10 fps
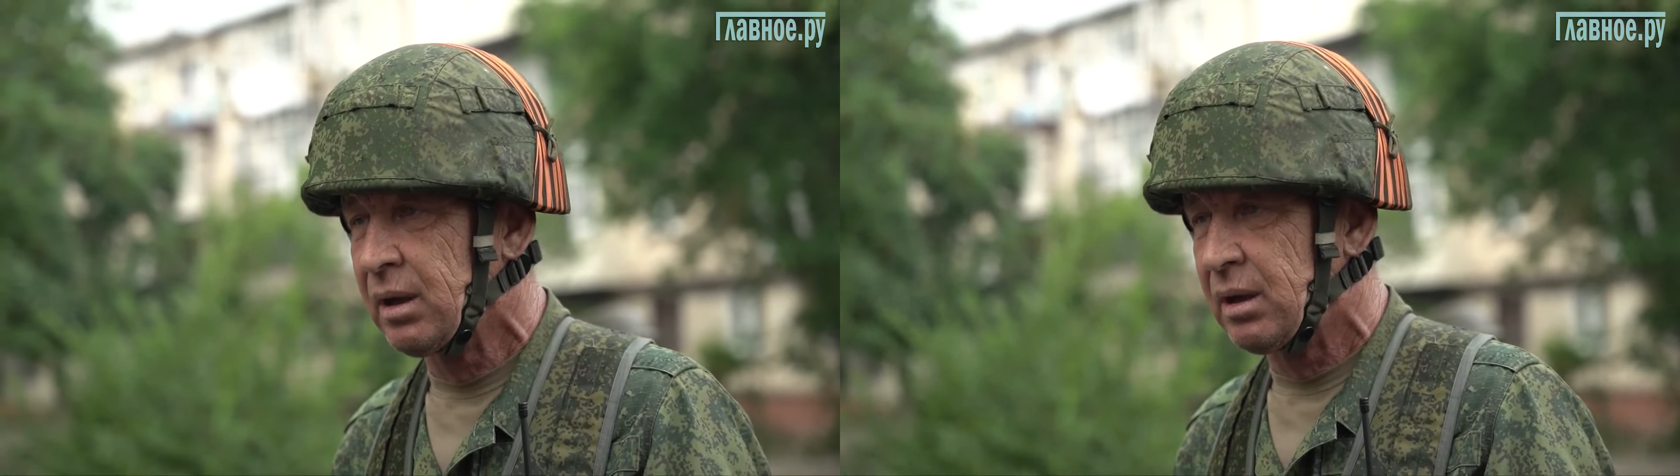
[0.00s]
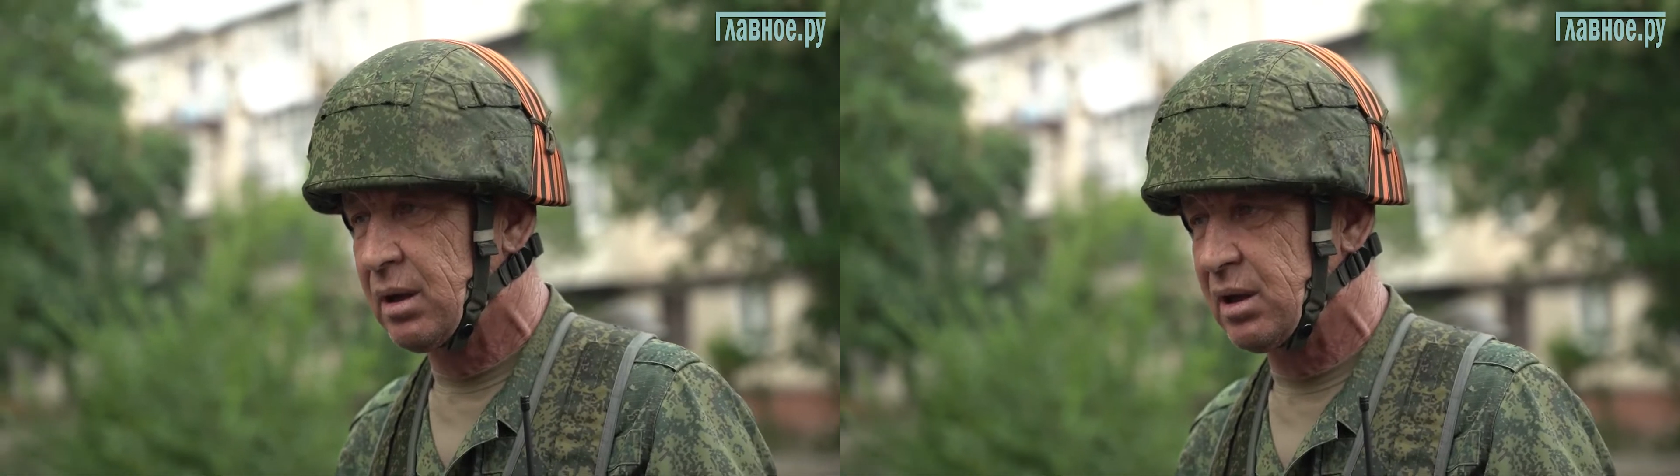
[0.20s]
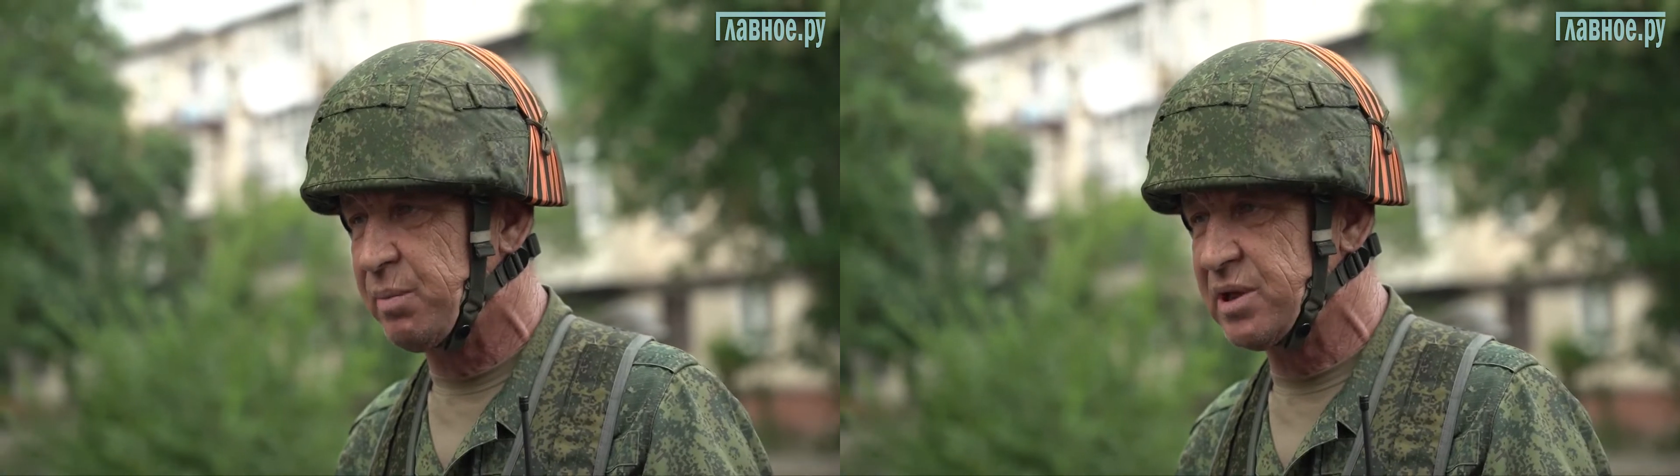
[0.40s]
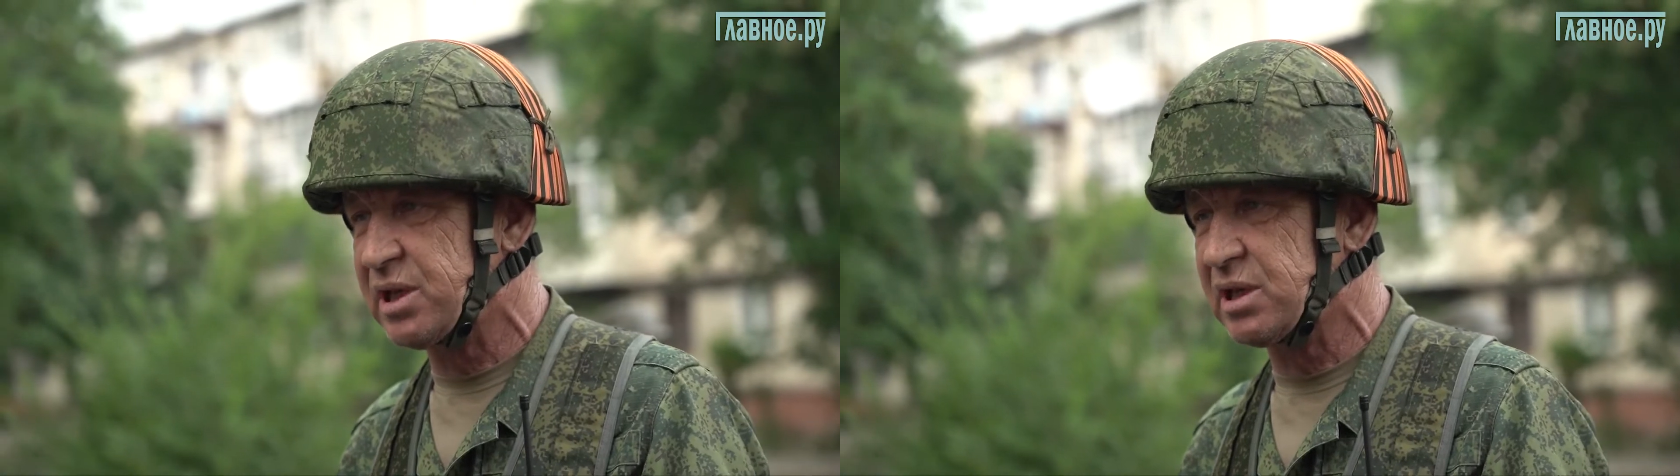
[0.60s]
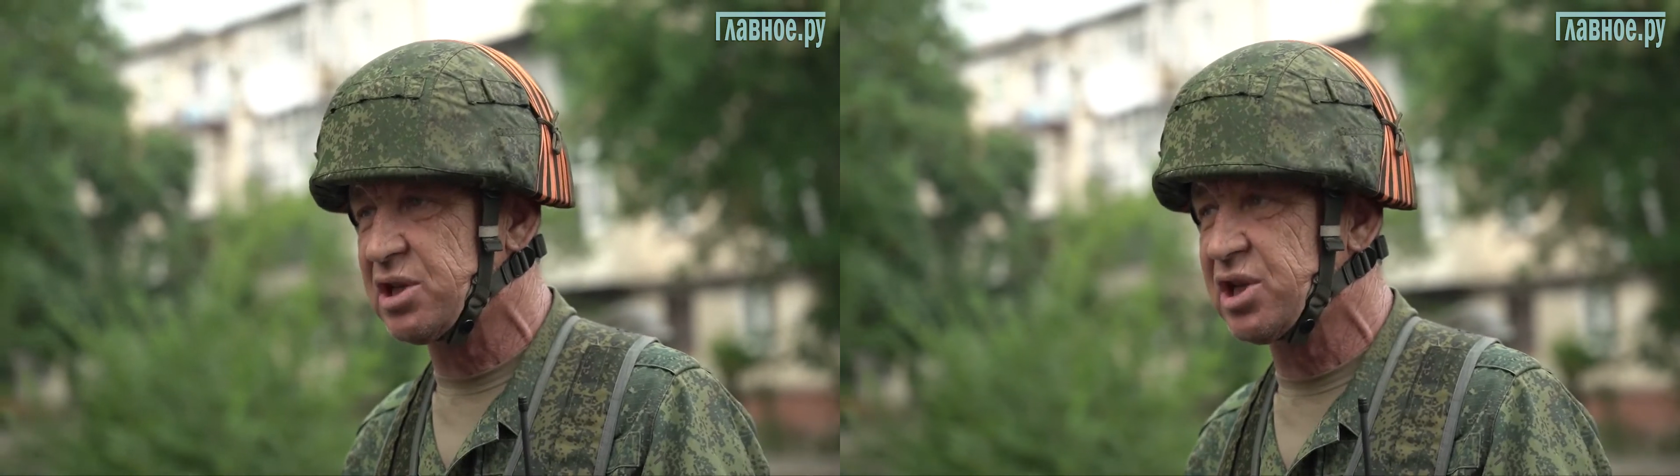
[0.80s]
Э,
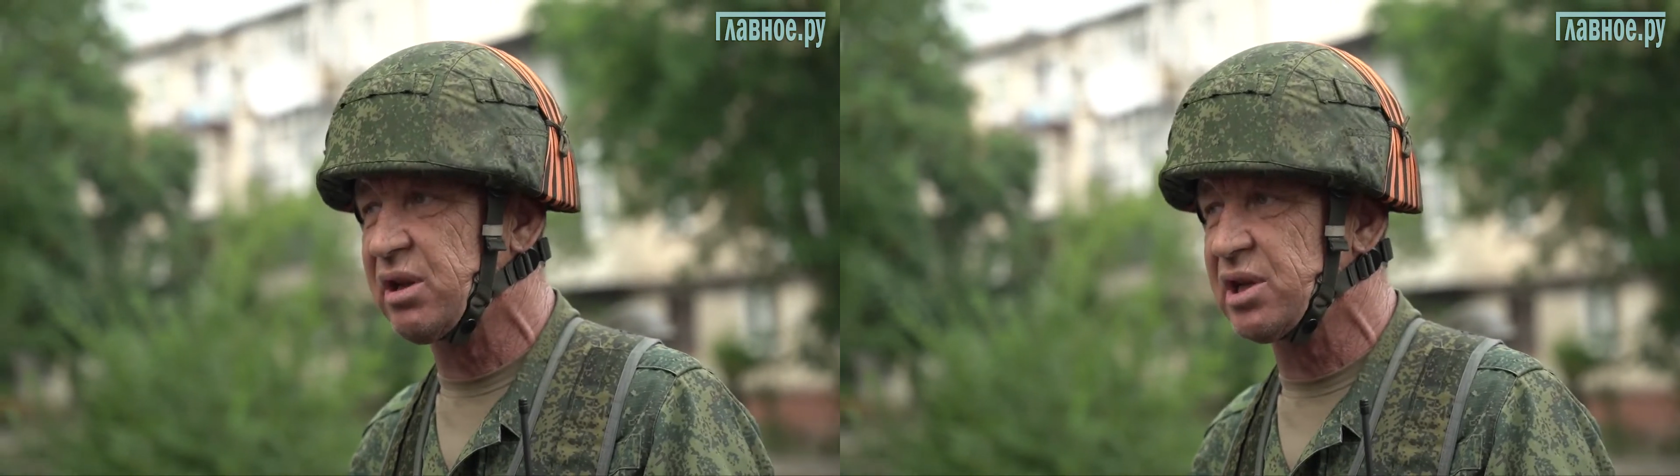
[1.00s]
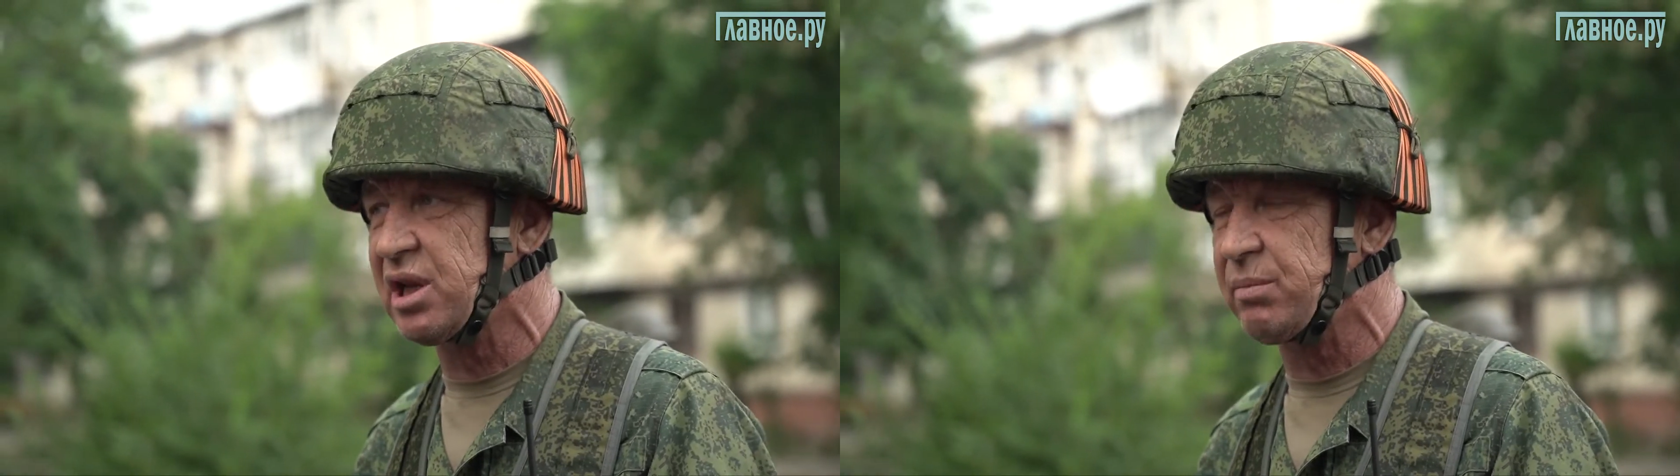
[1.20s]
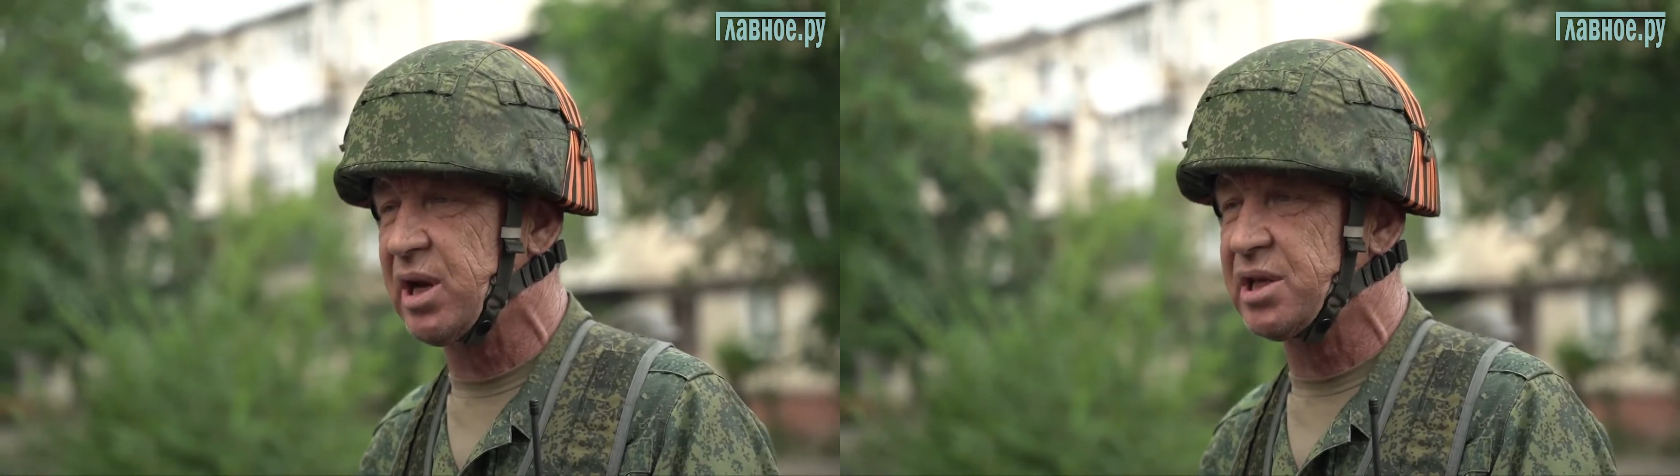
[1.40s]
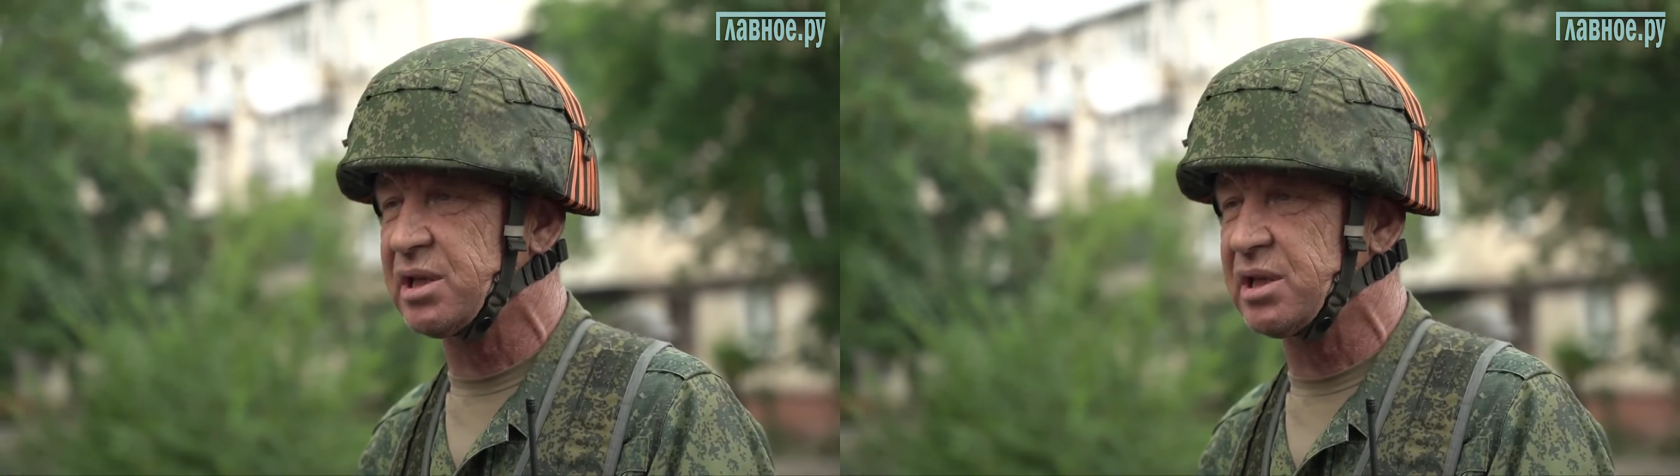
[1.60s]
непосредственно человек занимается,